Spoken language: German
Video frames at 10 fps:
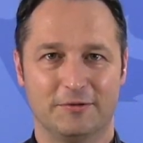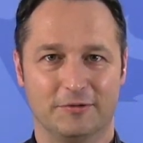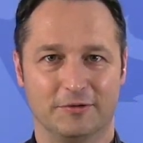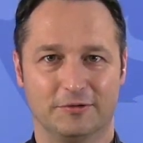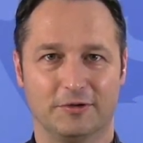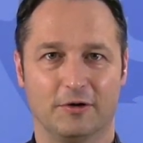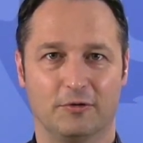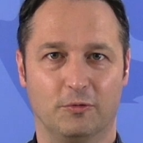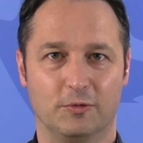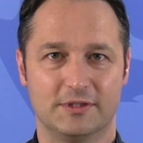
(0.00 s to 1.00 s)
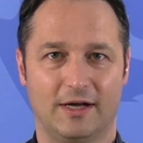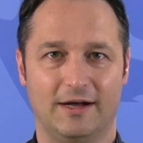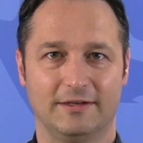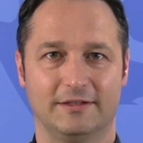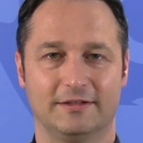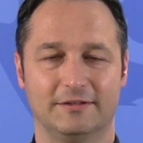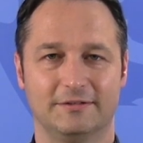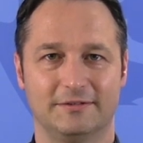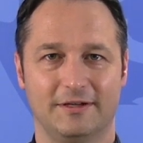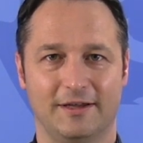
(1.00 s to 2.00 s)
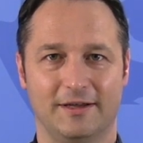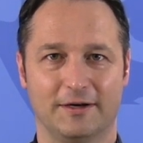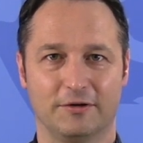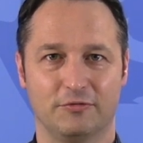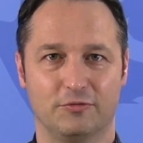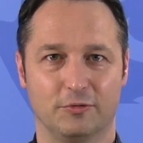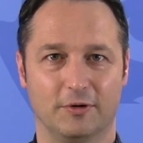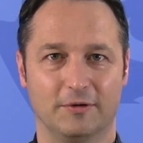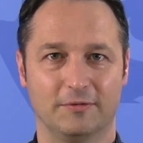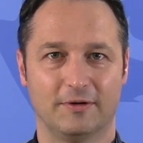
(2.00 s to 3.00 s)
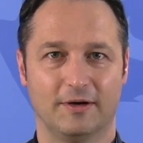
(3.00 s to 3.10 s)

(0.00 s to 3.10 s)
und großartige Ehre für